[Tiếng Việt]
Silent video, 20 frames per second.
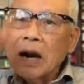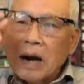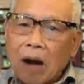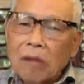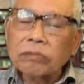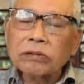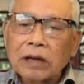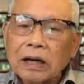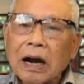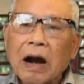
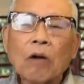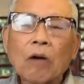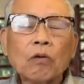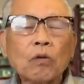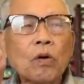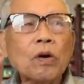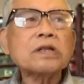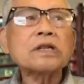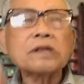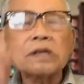không được học
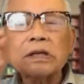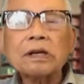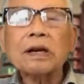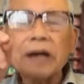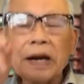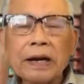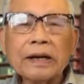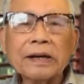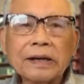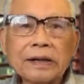quốc sử cho
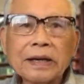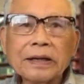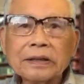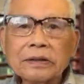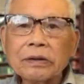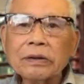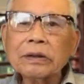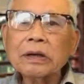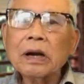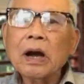đến nơi
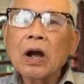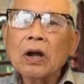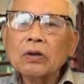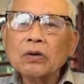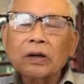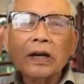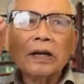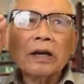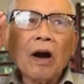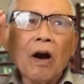đến chốn,
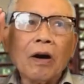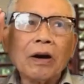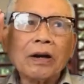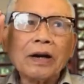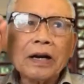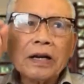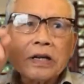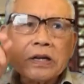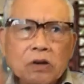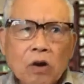cho nên họ
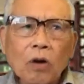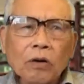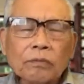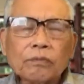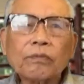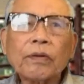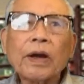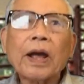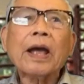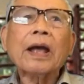rất dốt
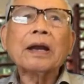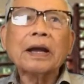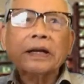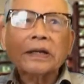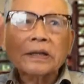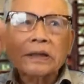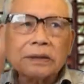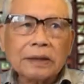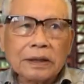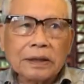về
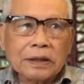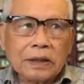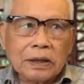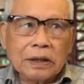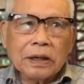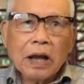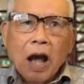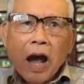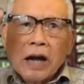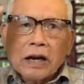lịch sử thế
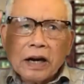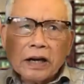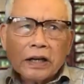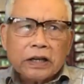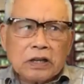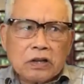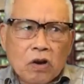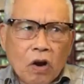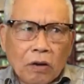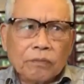giới, rất
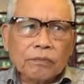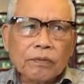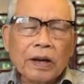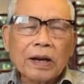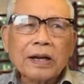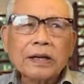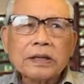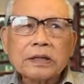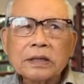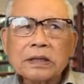dốt
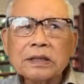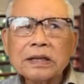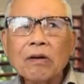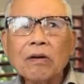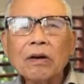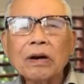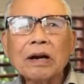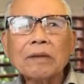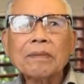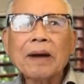về lịch sử
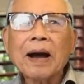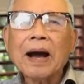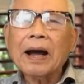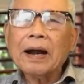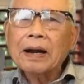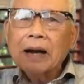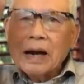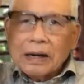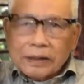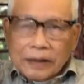giáo hội La
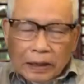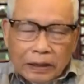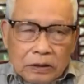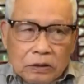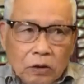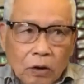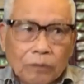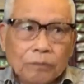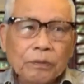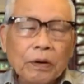Mã, rất
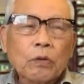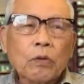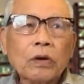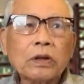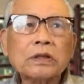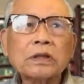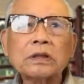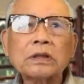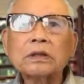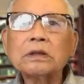dốt về
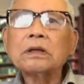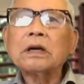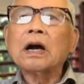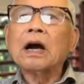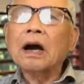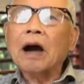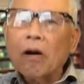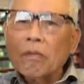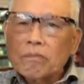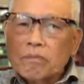quốc sử,
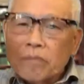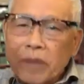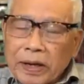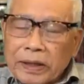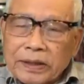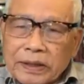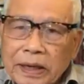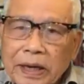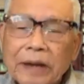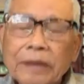không
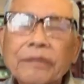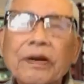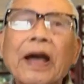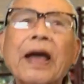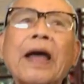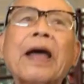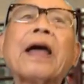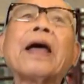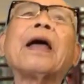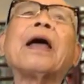biết gì
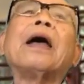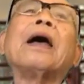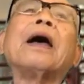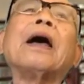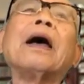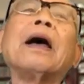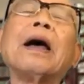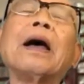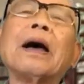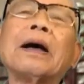về
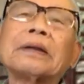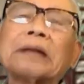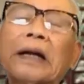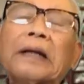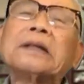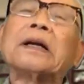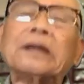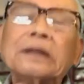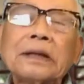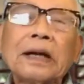eh,
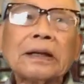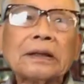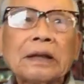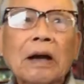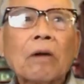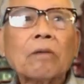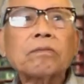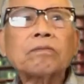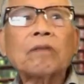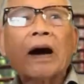tình tự dân
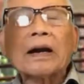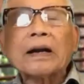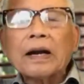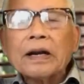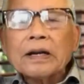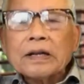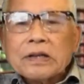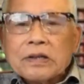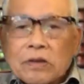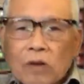tộc và
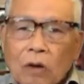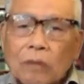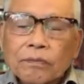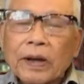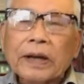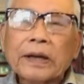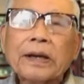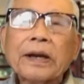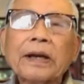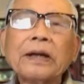rất dốt
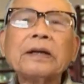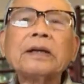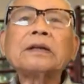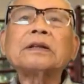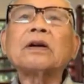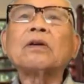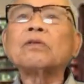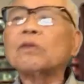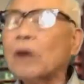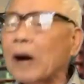về kiến
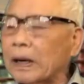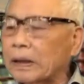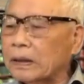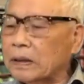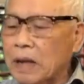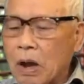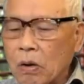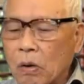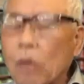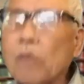thức tổng quát.
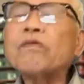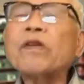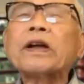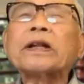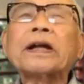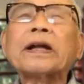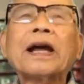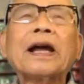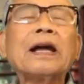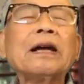Cũng
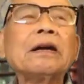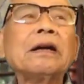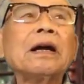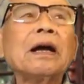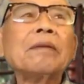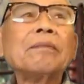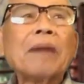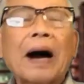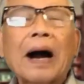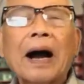vì thế
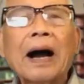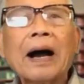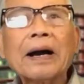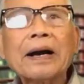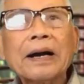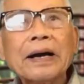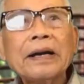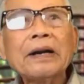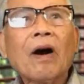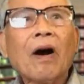
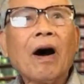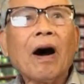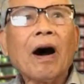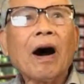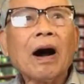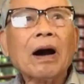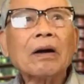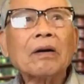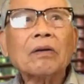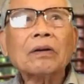mà khi
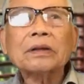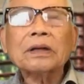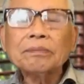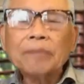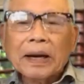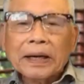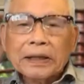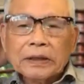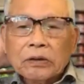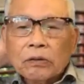họ có tới
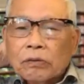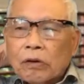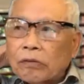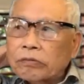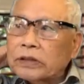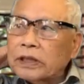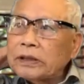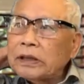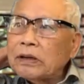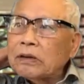mấy chục
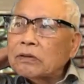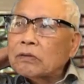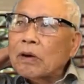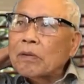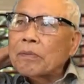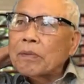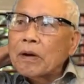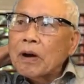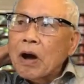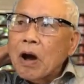ông trí thức
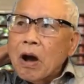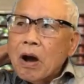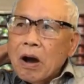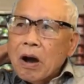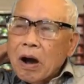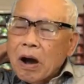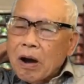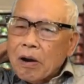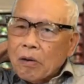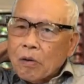có uh,
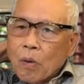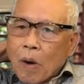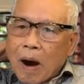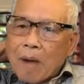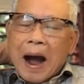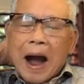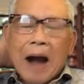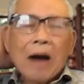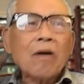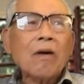
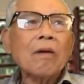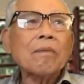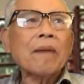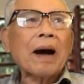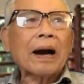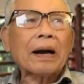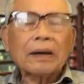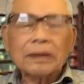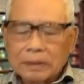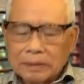khoa bảng, có
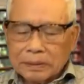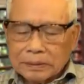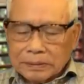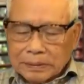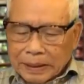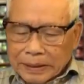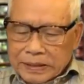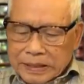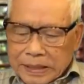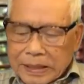bằng
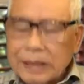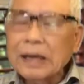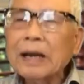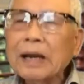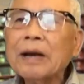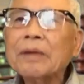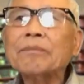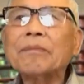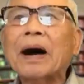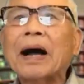tiến
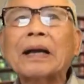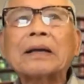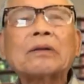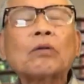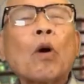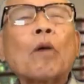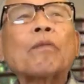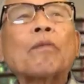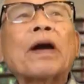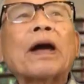sĩ mà
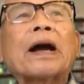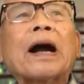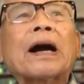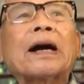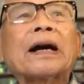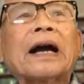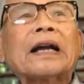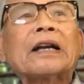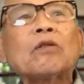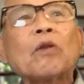thuộc về
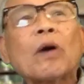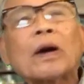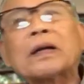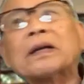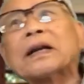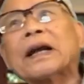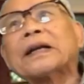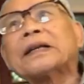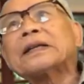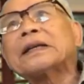các ngành luật,
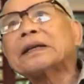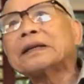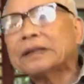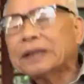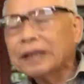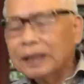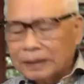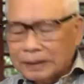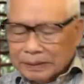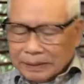ngành
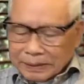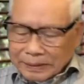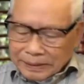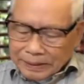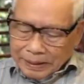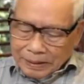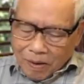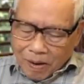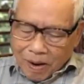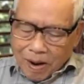triết
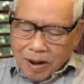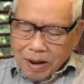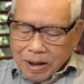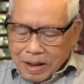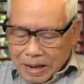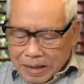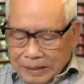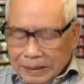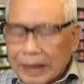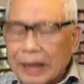gì đó,
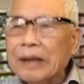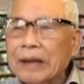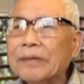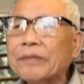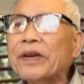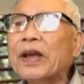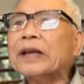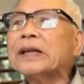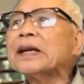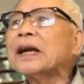
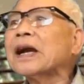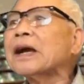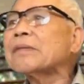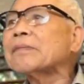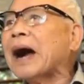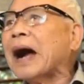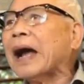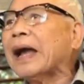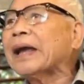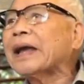thì viết những cái
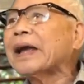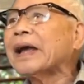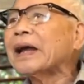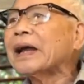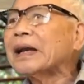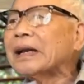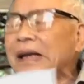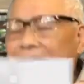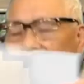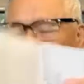bài
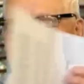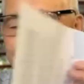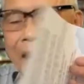liên